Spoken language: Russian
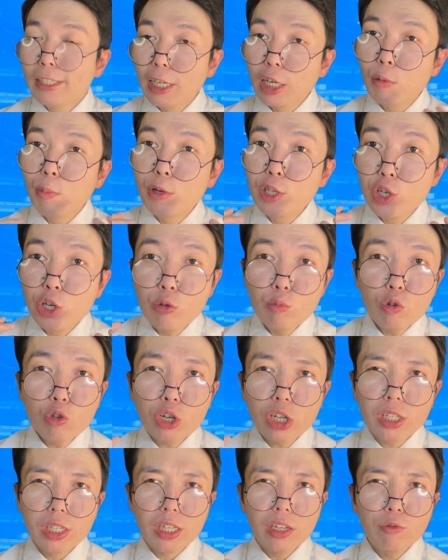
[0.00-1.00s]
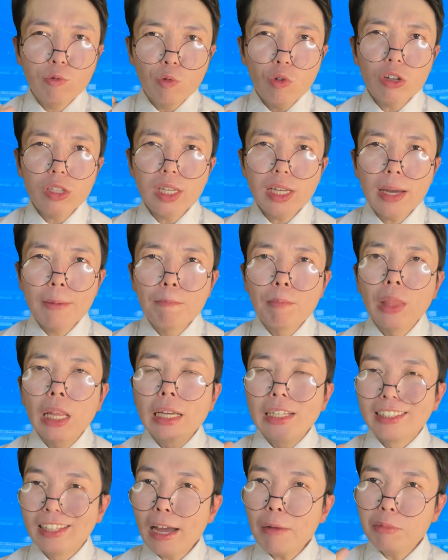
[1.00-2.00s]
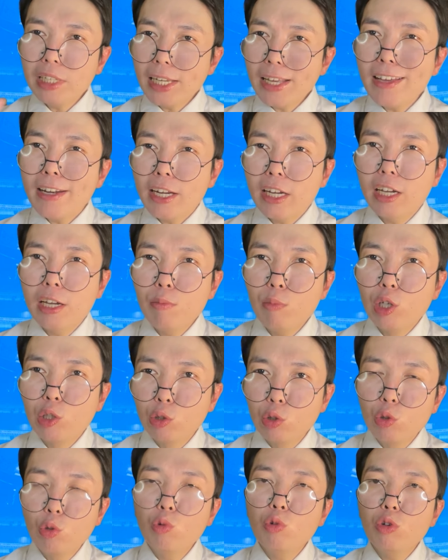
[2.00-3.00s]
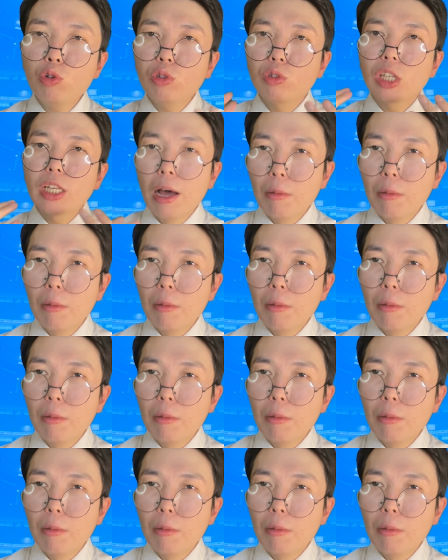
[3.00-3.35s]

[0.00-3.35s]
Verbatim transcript: Так почему же сегодня нам не рекомендуют